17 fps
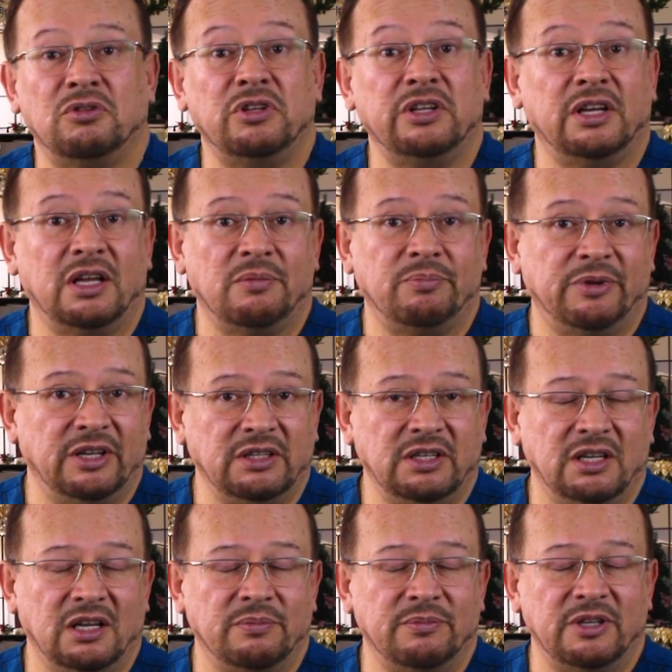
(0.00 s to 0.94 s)
no deja
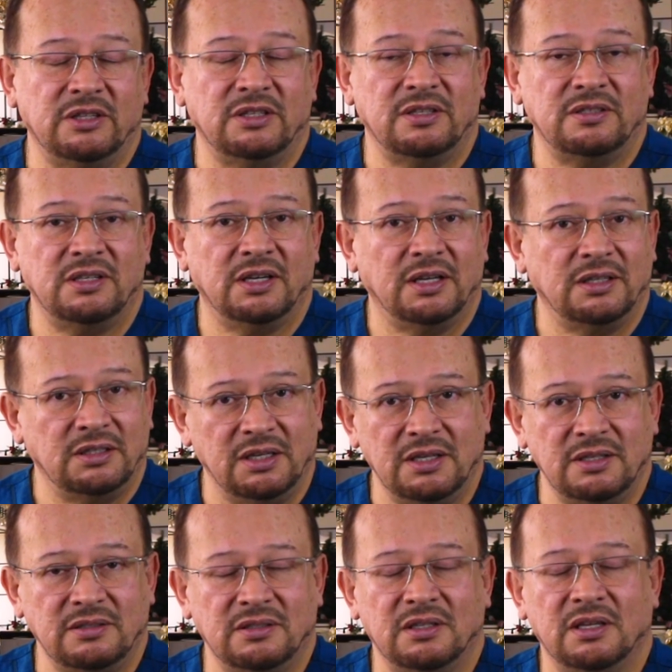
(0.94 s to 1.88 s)
prácticamente
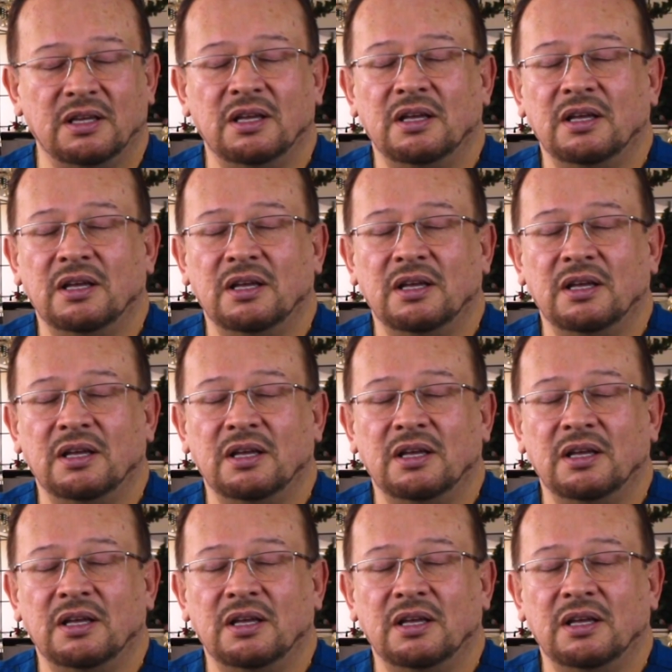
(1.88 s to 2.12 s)
cicatriz.